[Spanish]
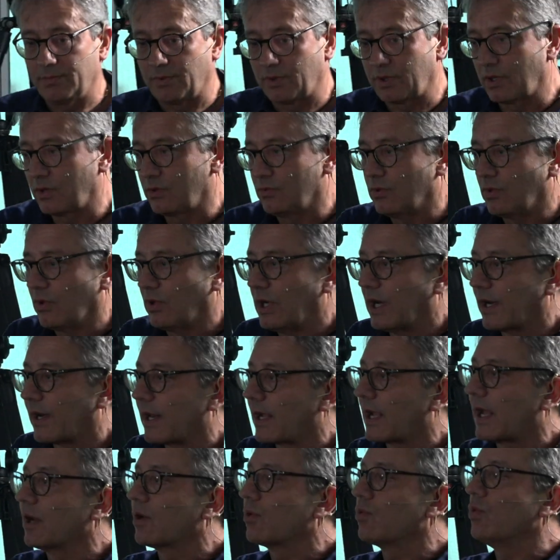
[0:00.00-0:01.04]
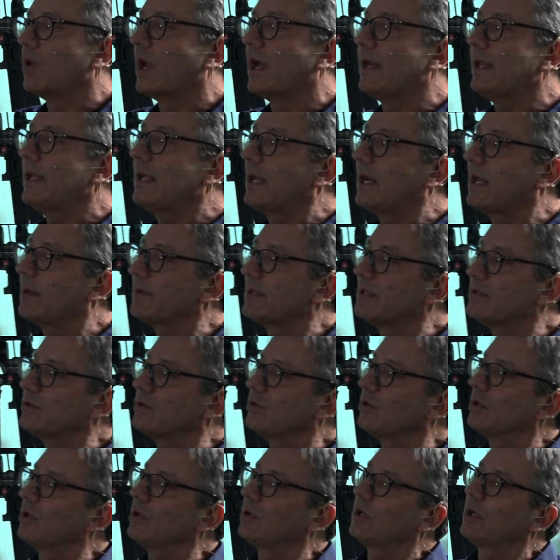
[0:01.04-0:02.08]
porque uno le recalcularía la
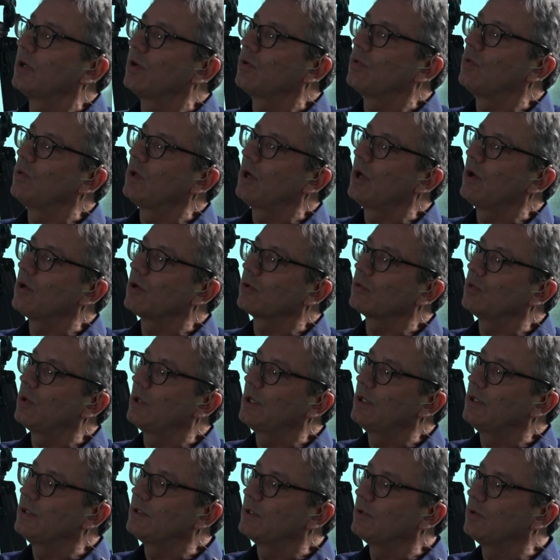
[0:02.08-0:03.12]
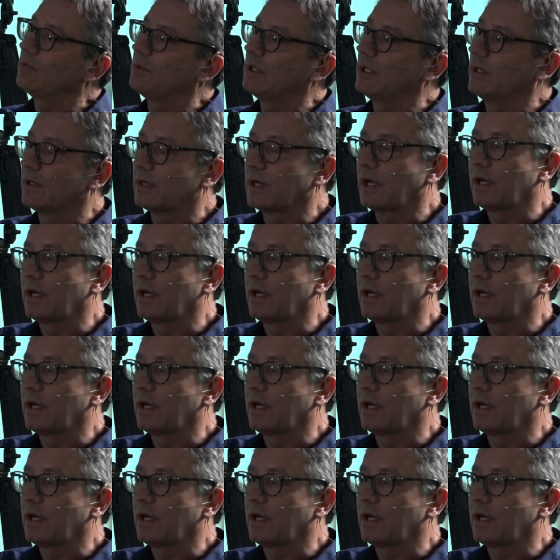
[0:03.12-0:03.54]
pensión a los jubilados actuales diciendo, mira, en